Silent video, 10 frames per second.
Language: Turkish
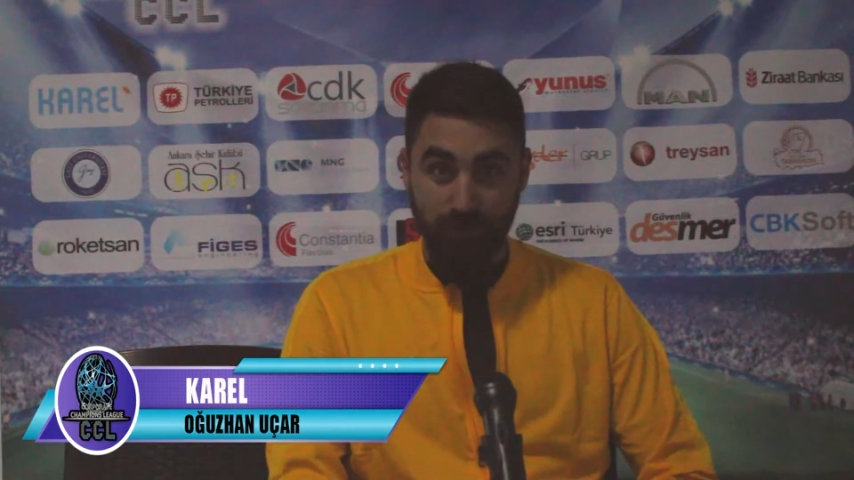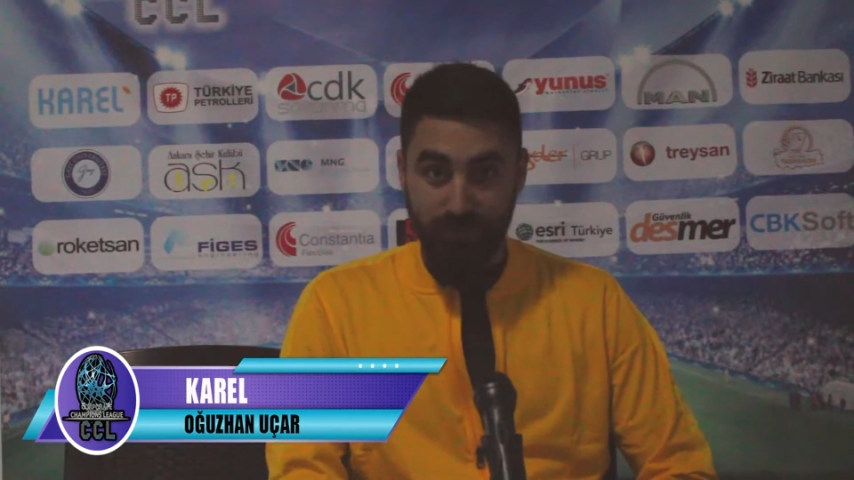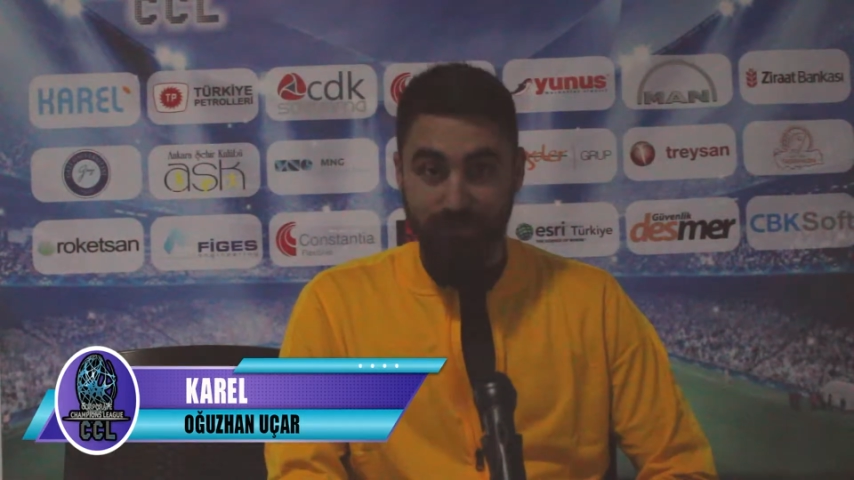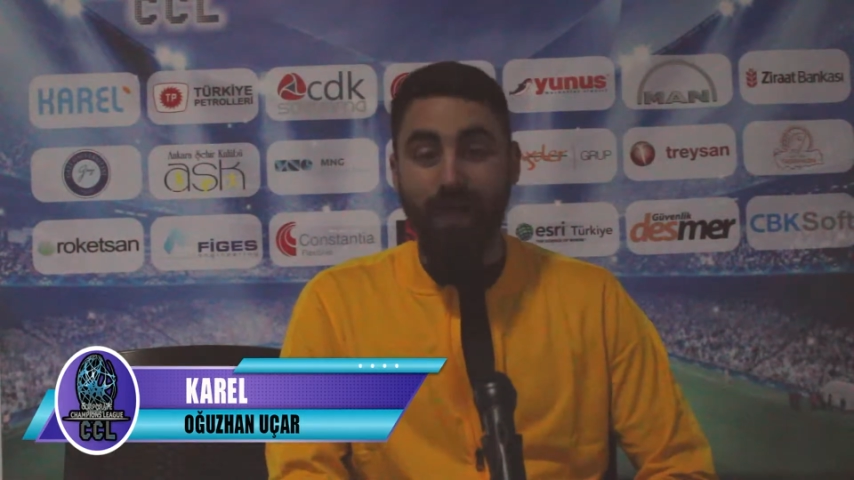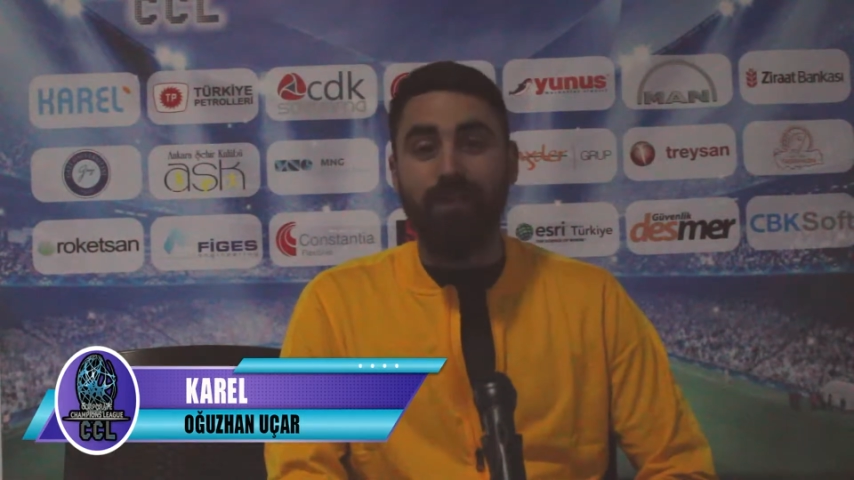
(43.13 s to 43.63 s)

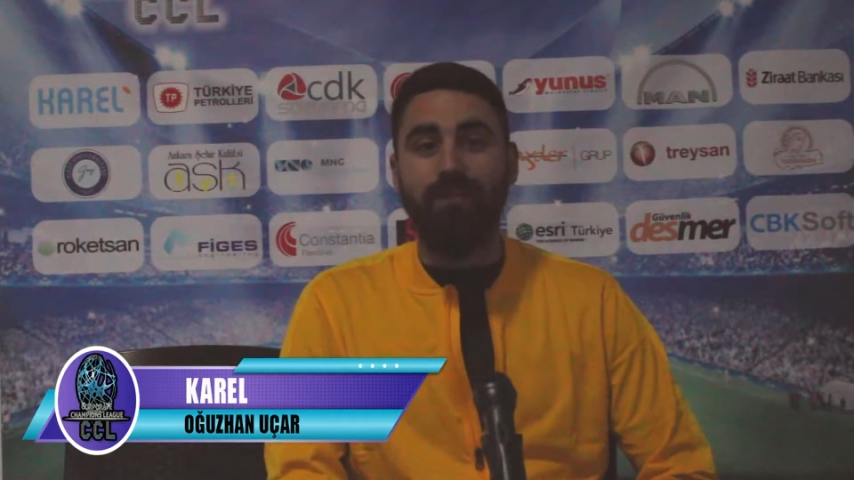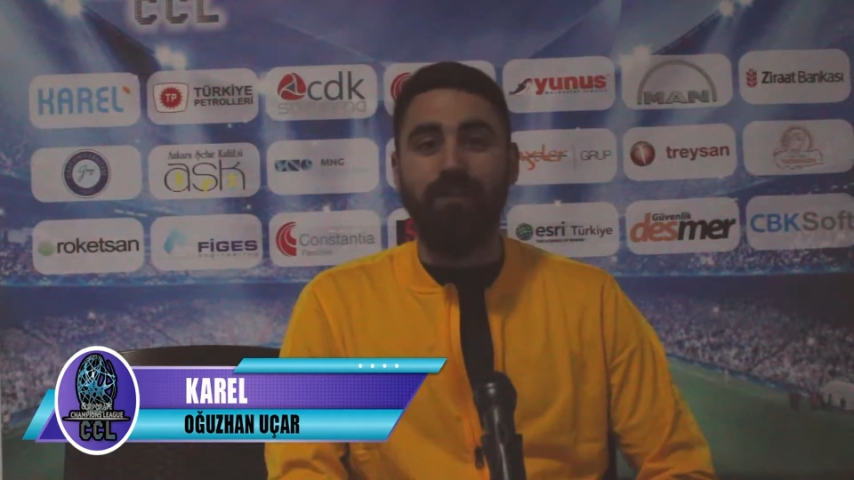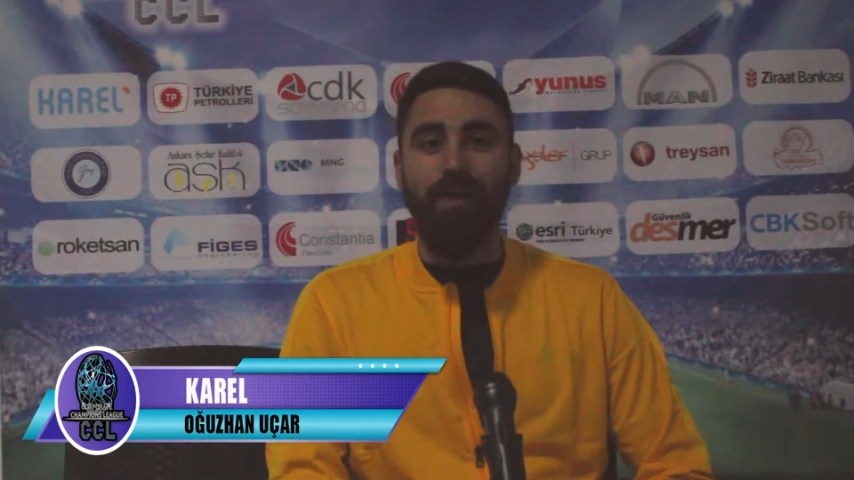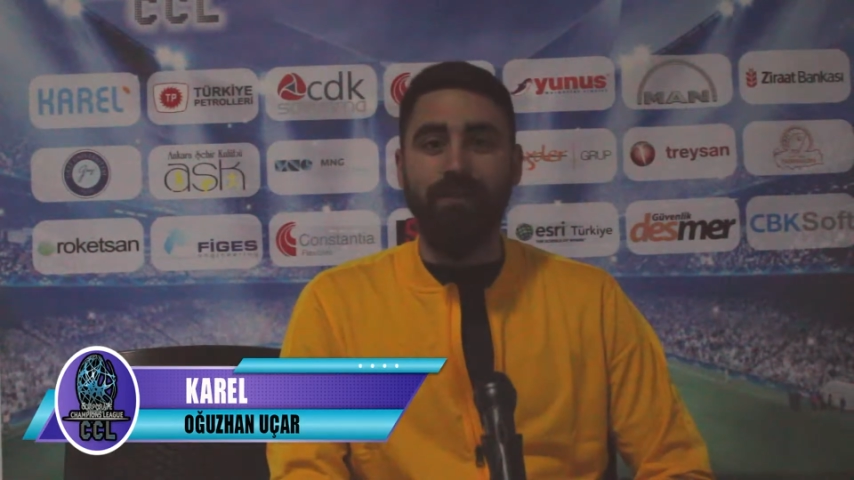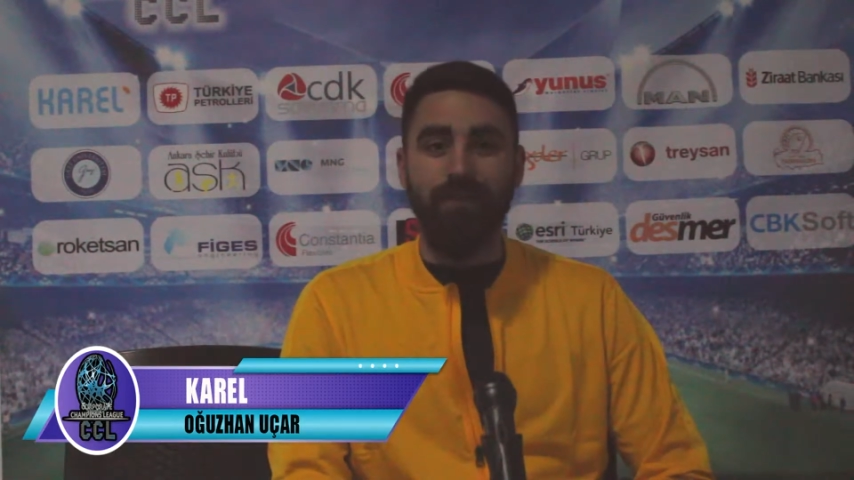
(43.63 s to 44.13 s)
sertti
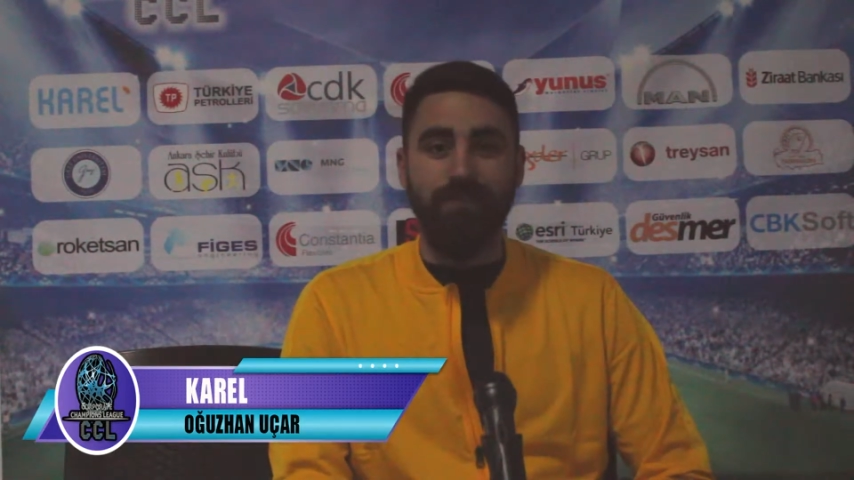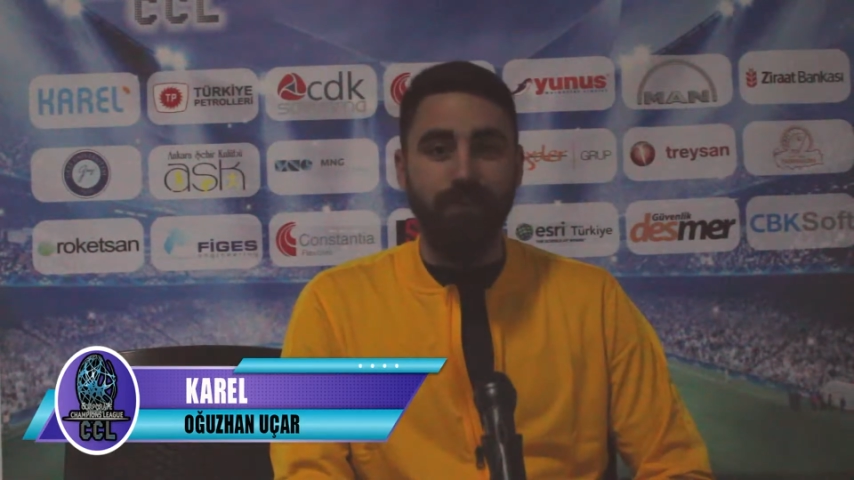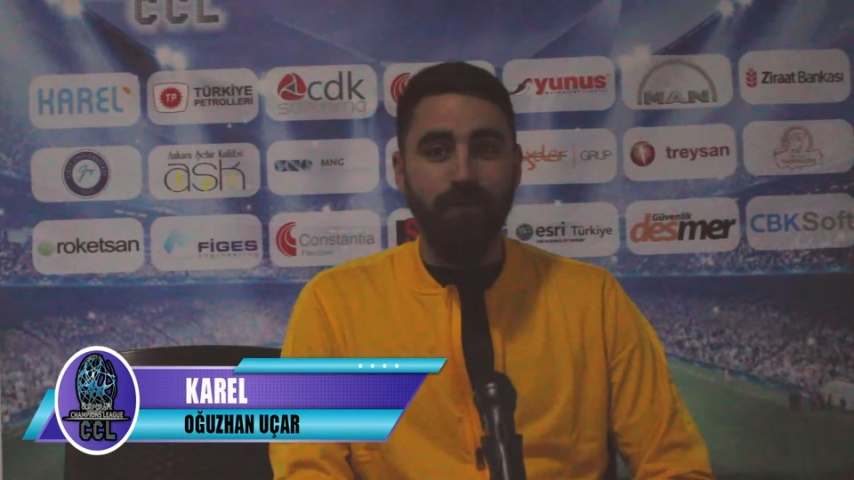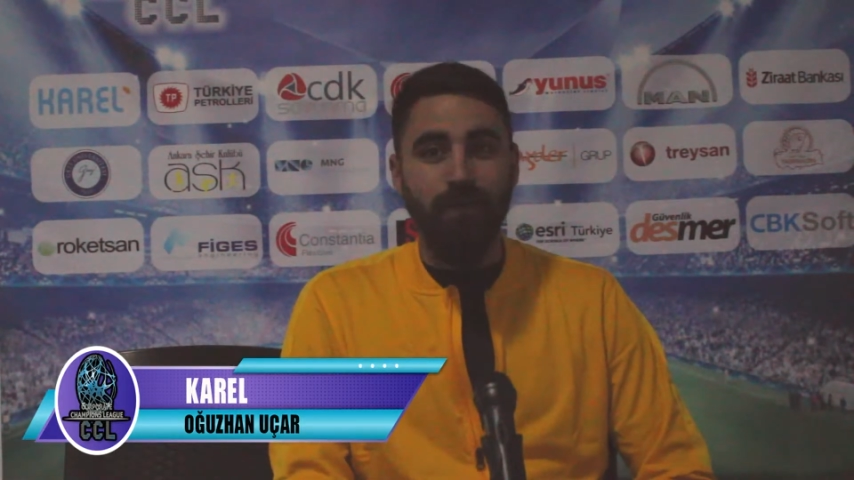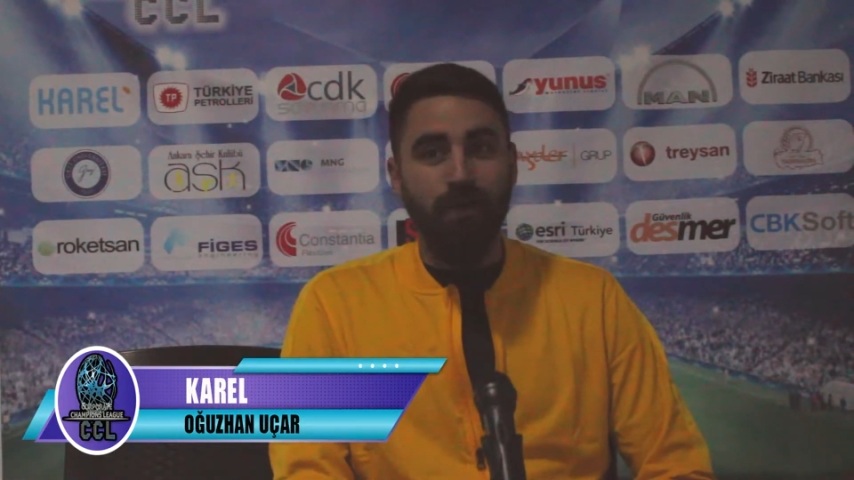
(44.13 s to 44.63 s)
neredeyse.